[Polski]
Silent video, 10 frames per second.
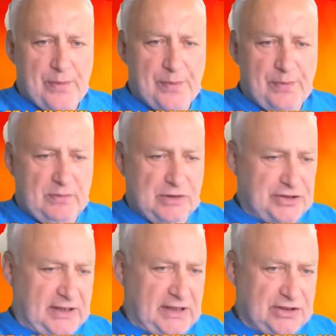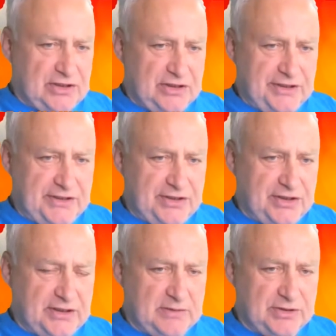Można grać goniec
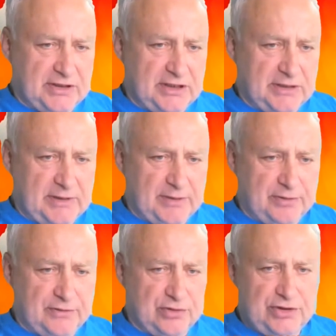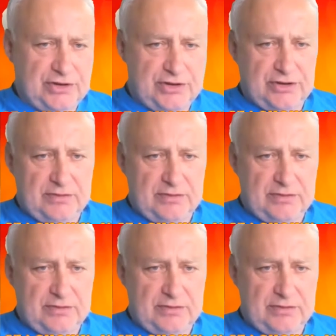E7, może hetman powrócić.